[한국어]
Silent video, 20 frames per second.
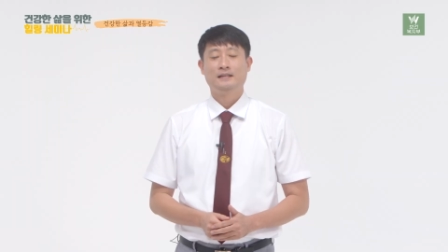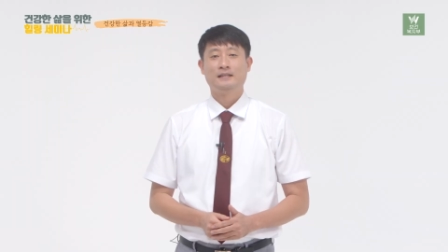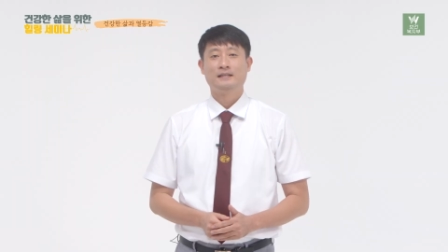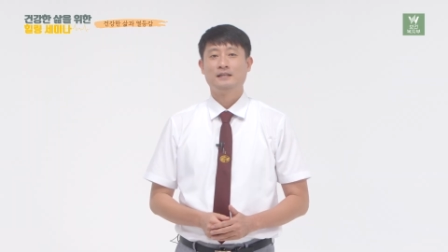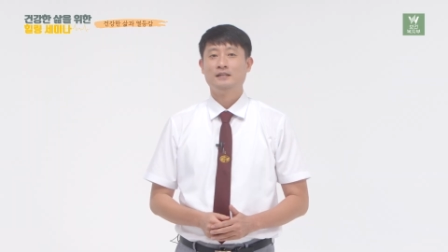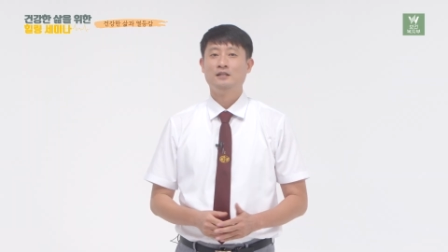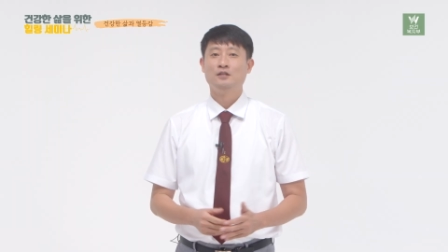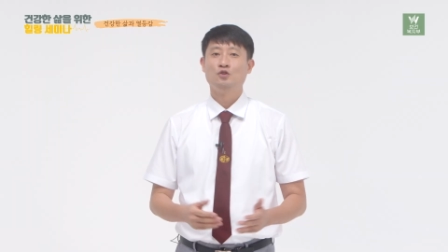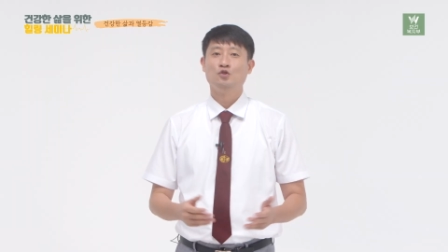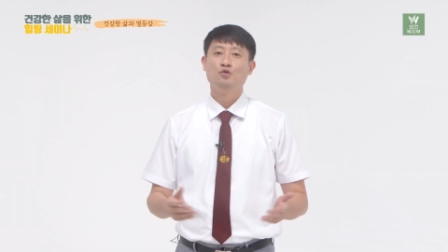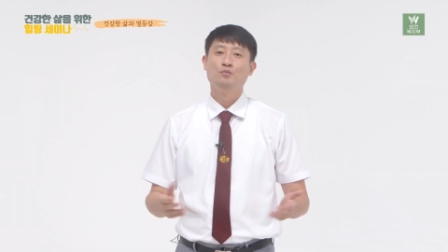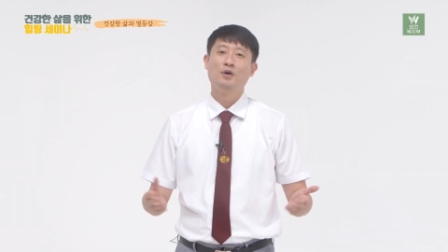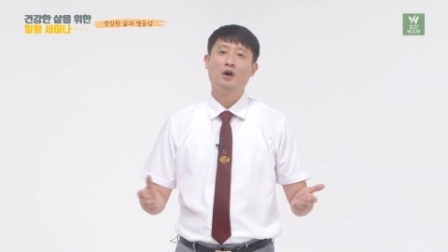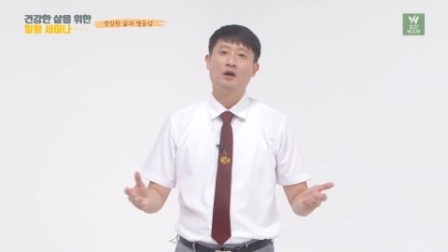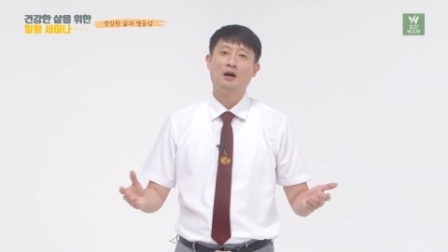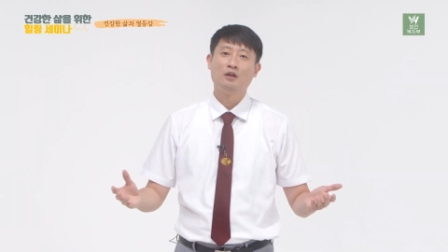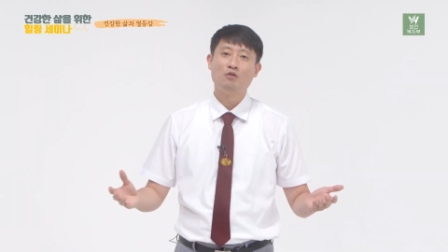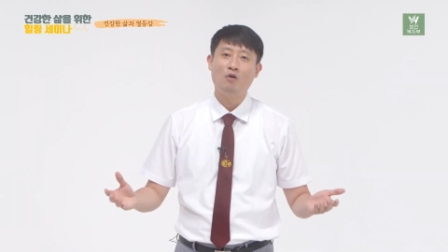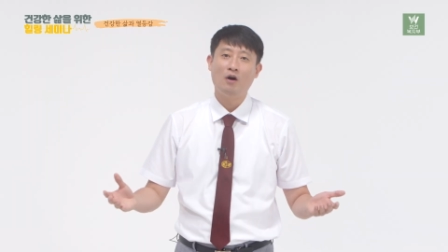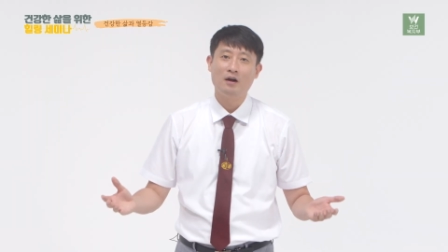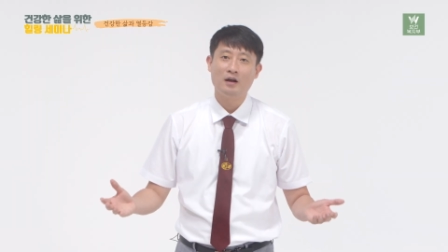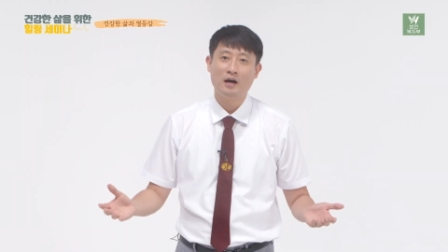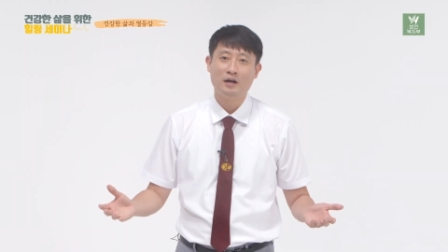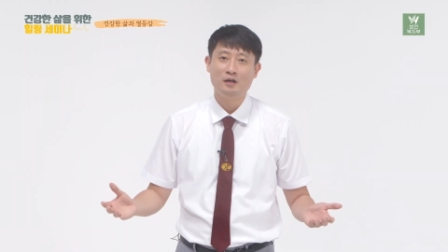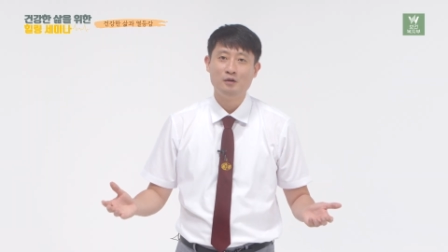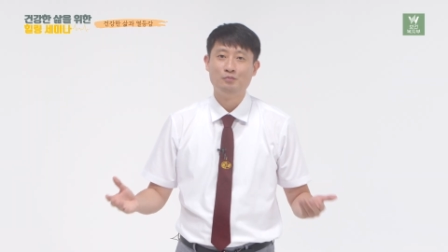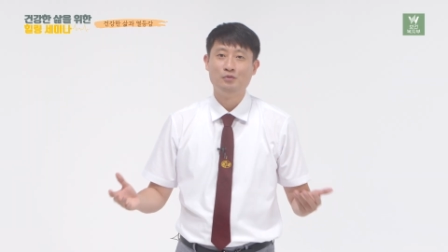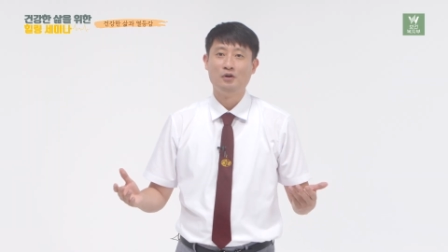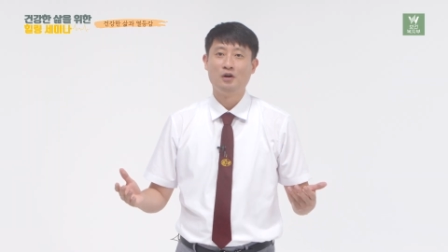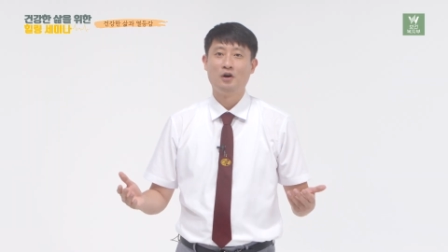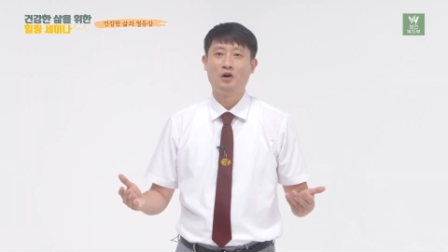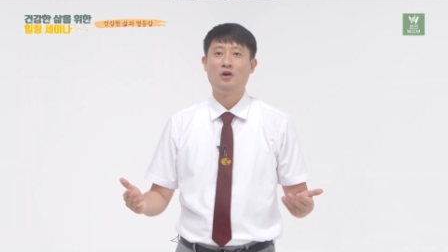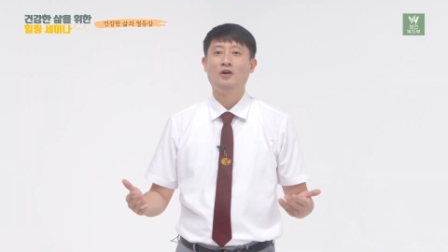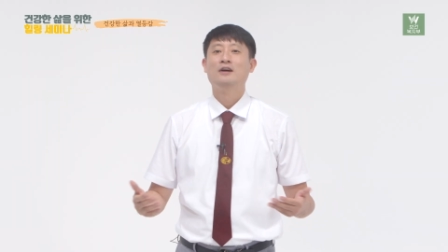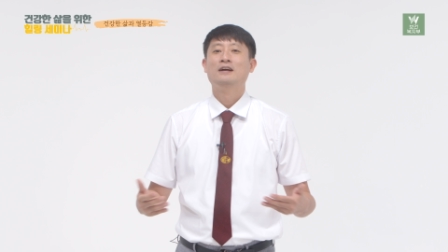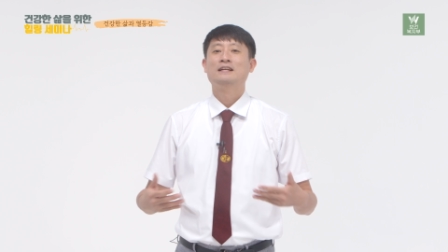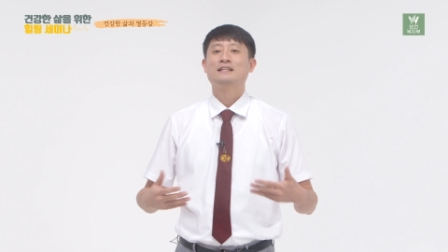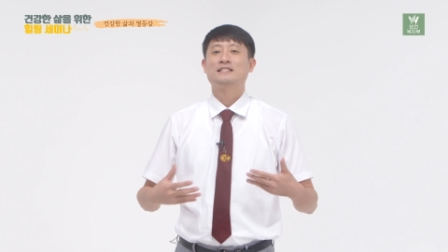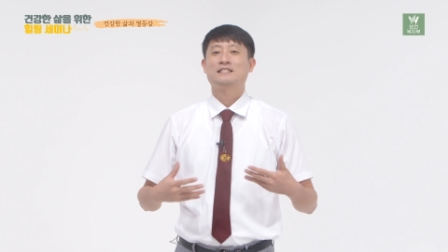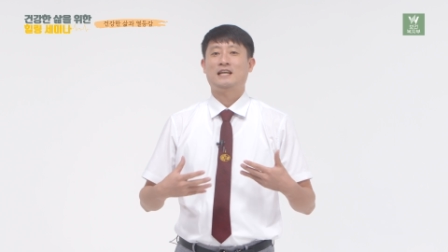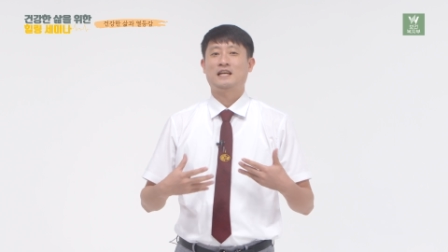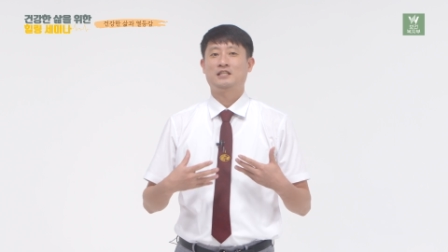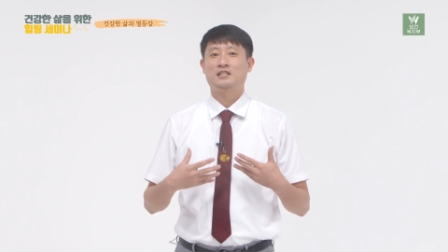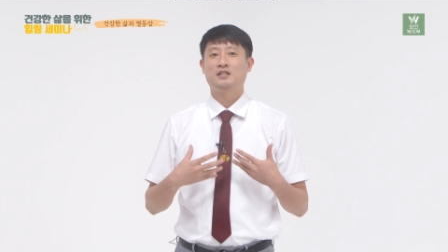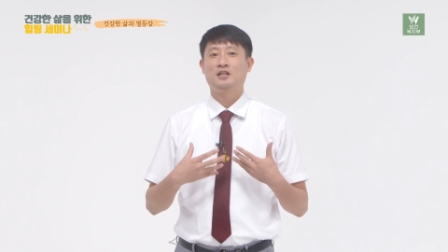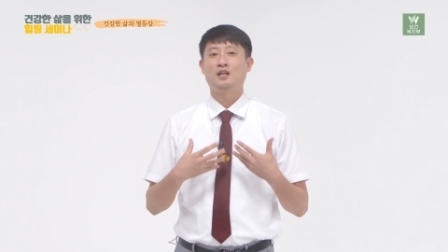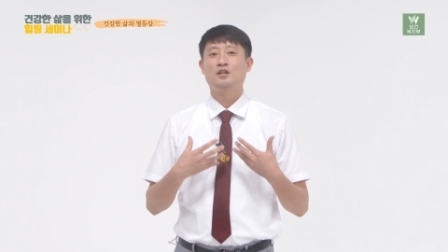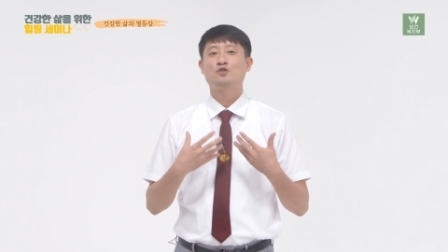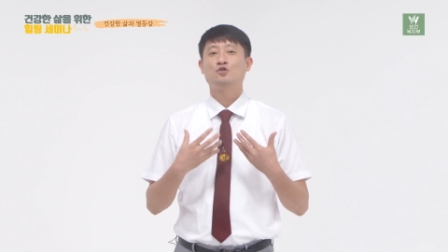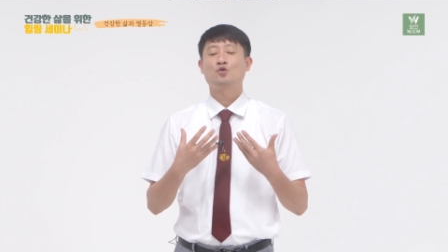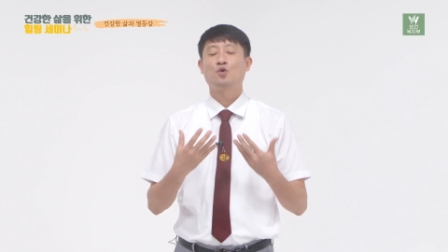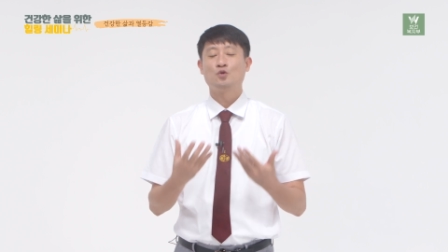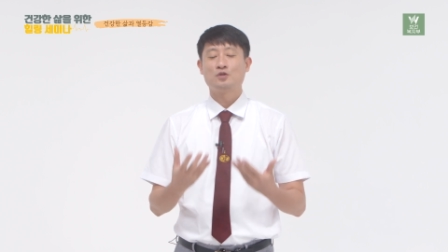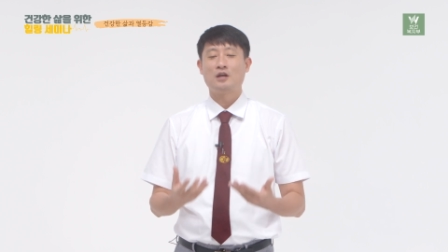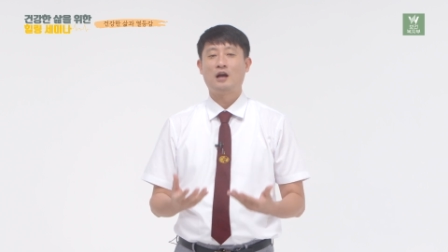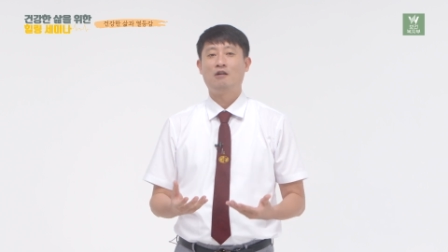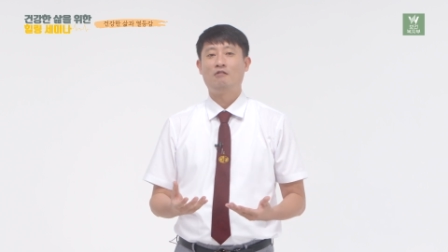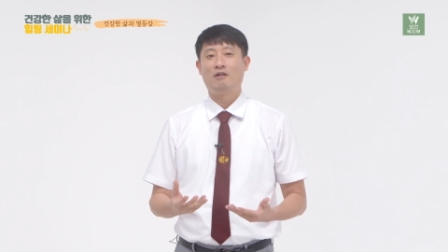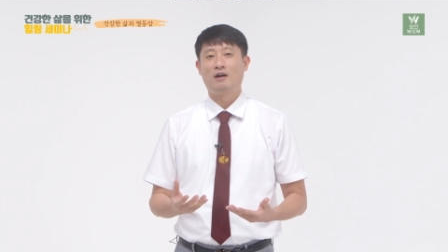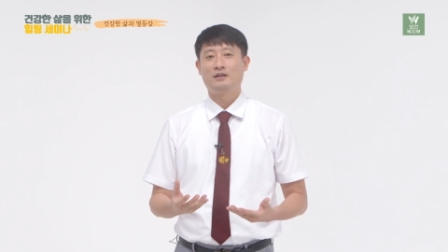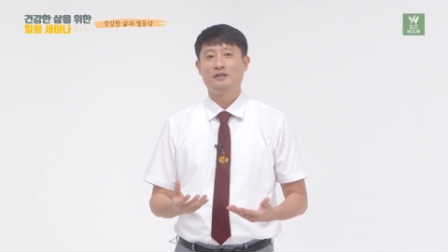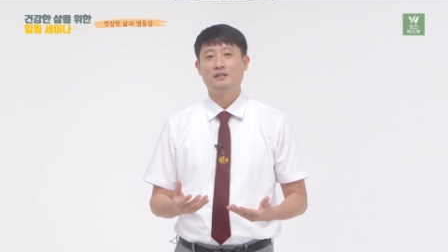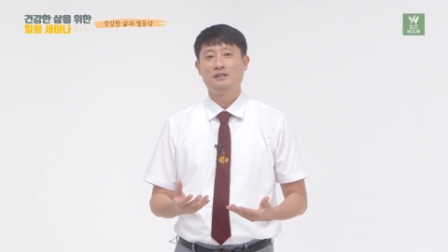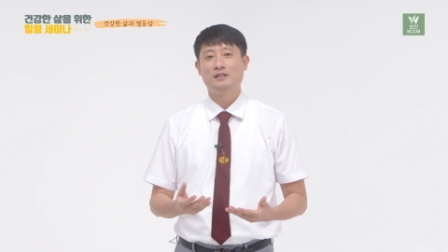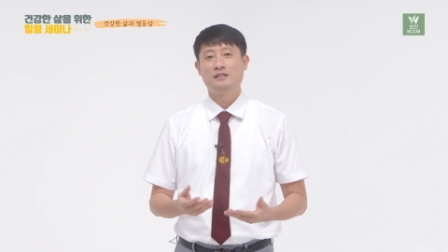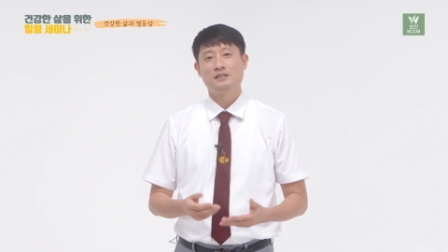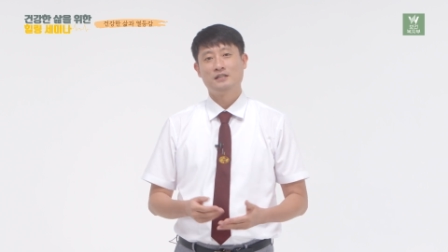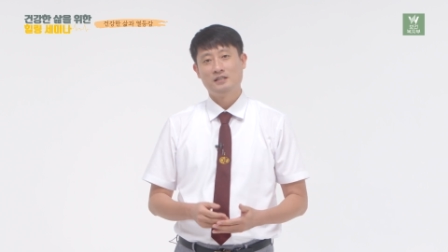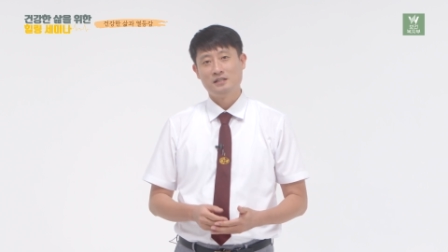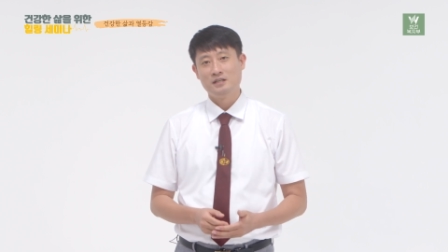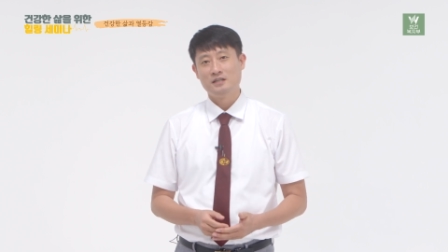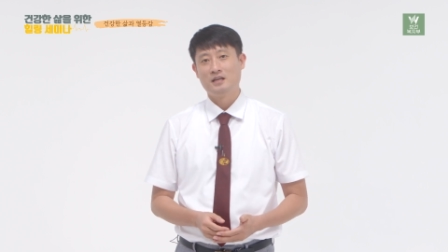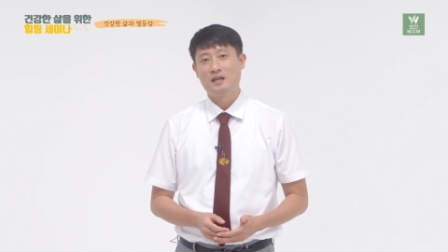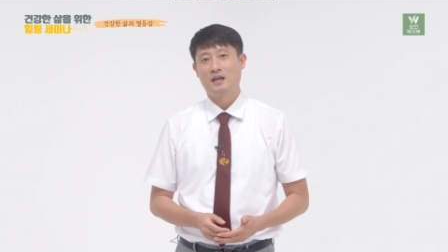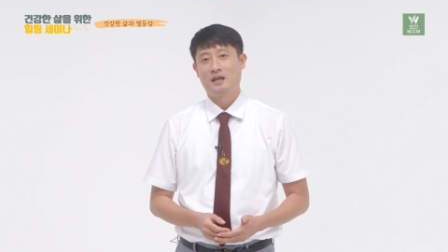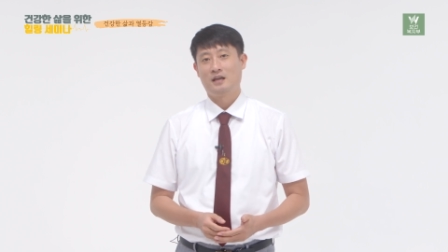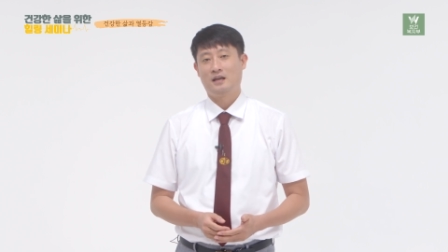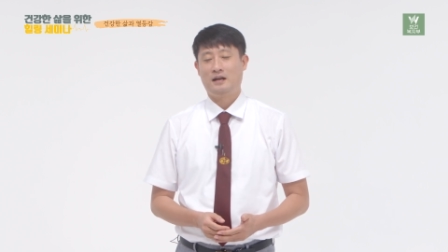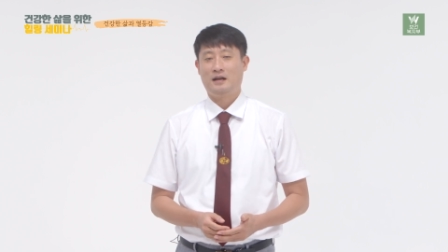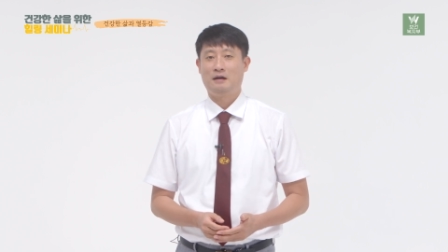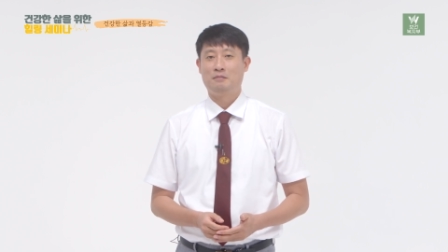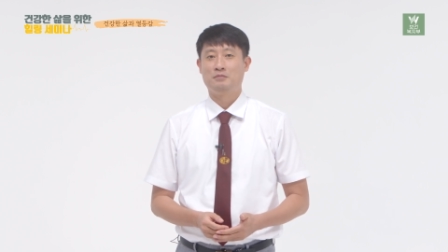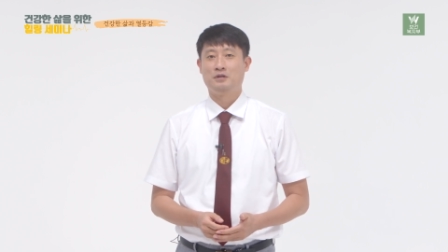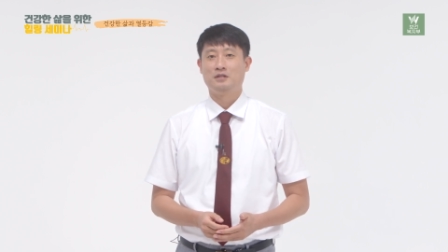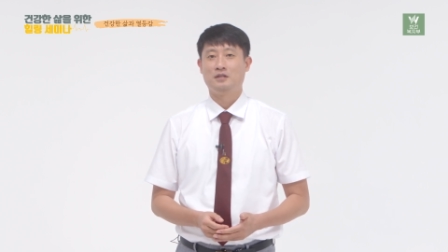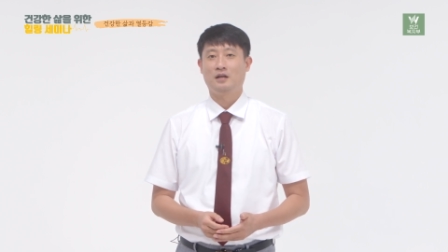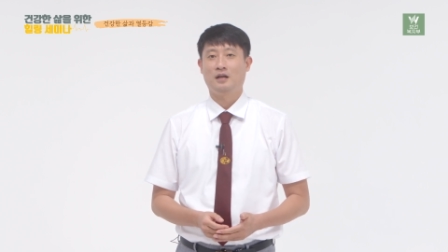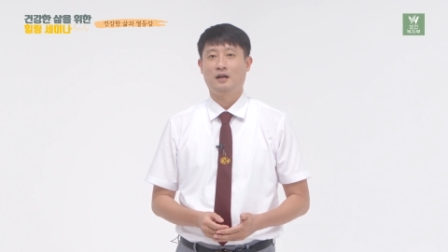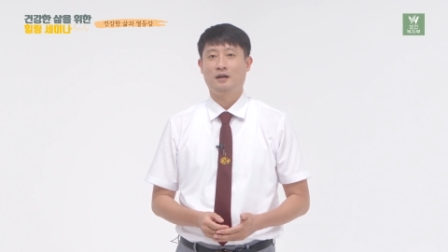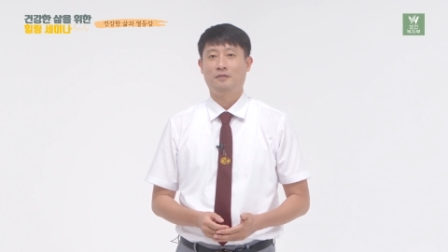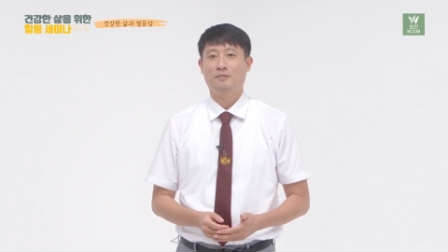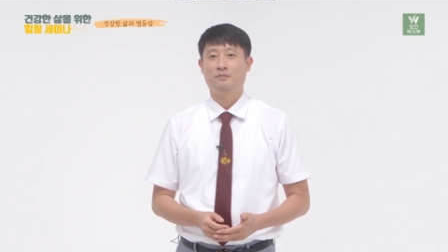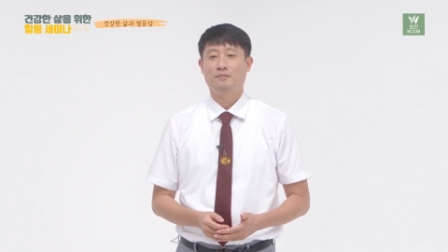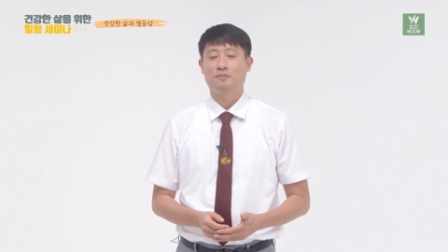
그는 유명한 화가를 불러 자신의 초상화를 그리게 합니다.